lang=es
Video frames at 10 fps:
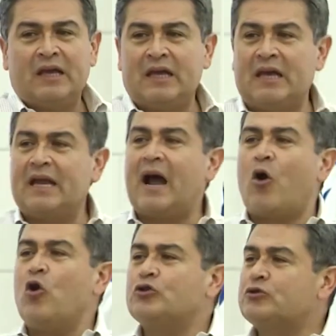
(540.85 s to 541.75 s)
Y era
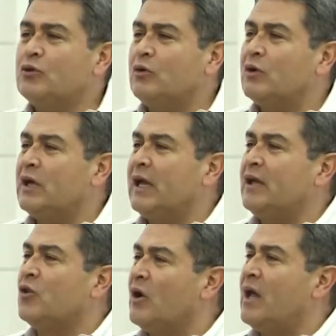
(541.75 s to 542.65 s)
agosto
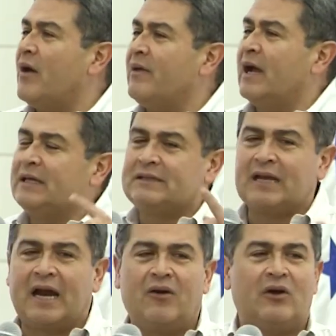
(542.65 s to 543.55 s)
y no les habían
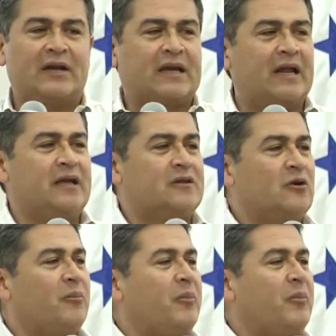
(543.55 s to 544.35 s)
entregado el crédito